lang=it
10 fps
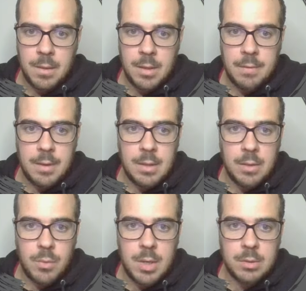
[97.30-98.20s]
Cavalle
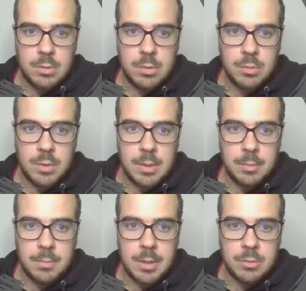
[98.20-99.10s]
4, qual è il
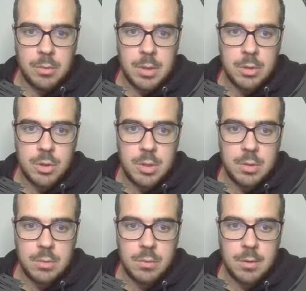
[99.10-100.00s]
problema? Donna
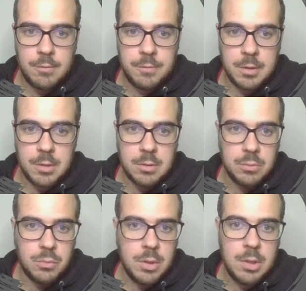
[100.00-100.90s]
5, alfiere
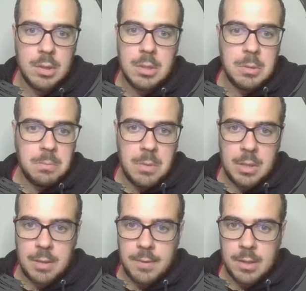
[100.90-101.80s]
D2.
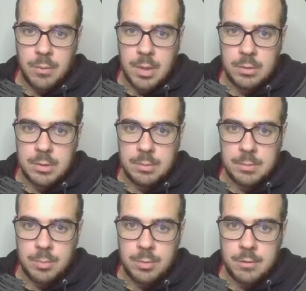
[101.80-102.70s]
Anche cavalle 4 si
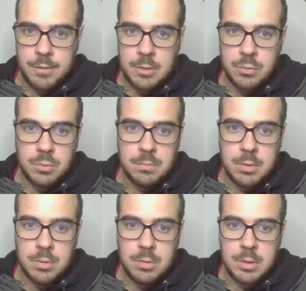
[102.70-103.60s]
potrebbe pure fare
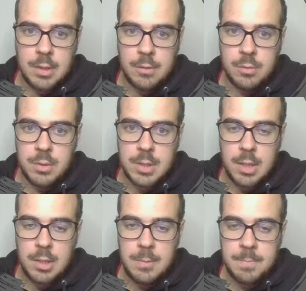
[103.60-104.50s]
subito, il cavallo
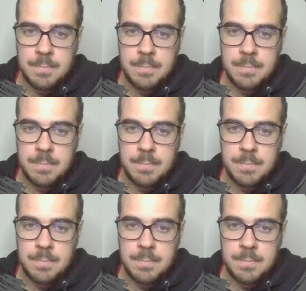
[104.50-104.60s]
D6.